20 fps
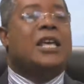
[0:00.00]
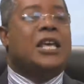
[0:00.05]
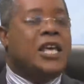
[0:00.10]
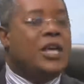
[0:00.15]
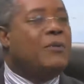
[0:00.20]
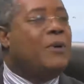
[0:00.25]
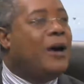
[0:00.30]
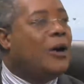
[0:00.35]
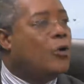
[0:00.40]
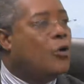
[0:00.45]

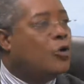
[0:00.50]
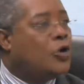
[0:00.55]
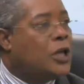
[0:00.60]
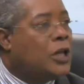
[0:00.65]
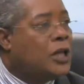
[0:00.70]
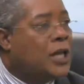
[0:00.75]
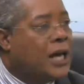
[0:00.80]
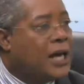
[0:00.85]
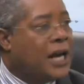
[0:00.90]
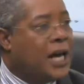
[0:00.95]
iba a
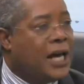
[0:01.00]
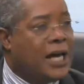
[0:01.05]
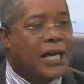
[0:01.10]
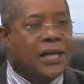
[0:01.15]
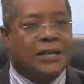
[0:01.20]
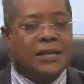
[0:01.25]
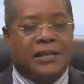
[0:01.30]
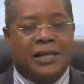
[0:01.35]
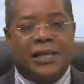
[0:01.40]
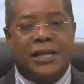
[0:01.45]
condenar a
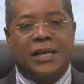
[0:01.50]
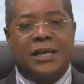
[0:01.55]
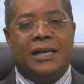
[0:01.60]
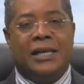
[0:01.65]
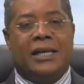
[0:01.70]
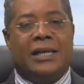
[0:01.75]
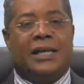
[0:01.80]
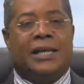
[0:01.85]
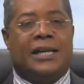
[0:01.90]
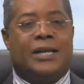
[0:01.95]
gente
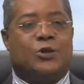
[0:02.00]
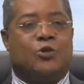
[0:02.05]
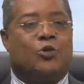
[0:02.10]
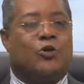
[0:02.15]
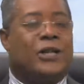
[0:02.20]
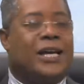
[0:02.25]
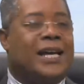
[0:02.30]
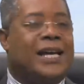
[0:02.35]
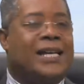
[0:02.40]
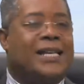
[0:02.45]
y
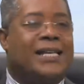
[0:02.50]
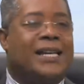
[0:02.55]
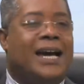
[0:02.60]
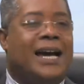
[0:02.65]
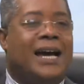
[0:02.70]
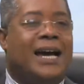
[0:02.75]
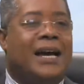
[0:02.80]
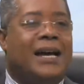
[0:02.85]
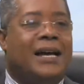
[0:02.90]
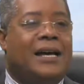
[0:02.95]
resulta que
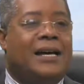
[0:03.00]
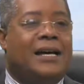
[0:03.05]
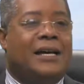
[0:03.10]
ya